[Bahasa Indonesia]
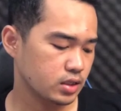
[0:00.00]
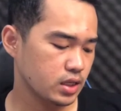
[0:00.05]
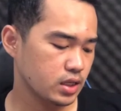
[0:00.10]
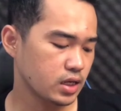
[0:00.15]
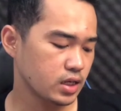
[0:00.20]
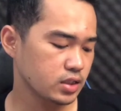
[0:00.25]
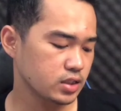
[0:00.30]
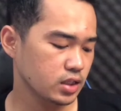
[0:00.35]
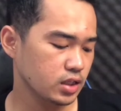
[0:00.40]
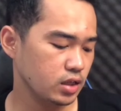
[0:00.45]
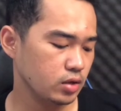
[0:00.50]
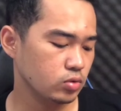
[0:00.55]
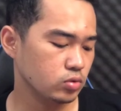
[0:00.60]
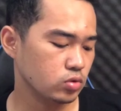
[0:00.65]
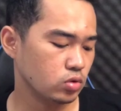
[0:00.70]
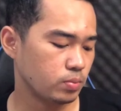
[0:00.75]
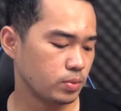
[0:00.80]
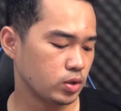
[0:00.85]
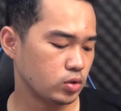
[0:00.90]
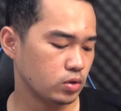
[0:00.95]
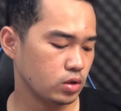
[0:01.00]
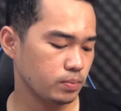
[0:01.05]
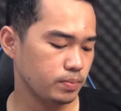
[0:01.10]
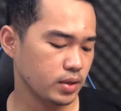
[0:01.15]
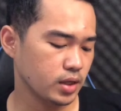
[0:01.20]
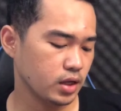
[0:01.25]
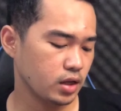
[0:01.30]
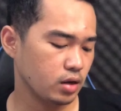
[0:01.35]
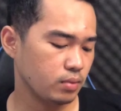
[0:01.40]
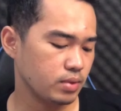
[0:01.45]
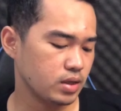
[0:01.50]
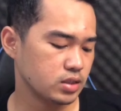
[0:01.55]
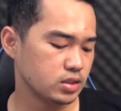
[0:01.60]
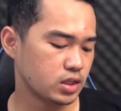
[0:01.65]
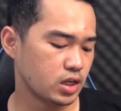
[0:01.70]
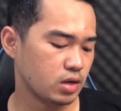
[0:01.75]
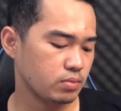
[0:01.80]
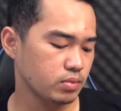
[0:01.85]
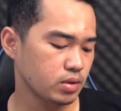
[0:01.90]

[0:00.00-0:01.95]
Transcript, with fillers: Dan di sini untuk metode pengiriman saya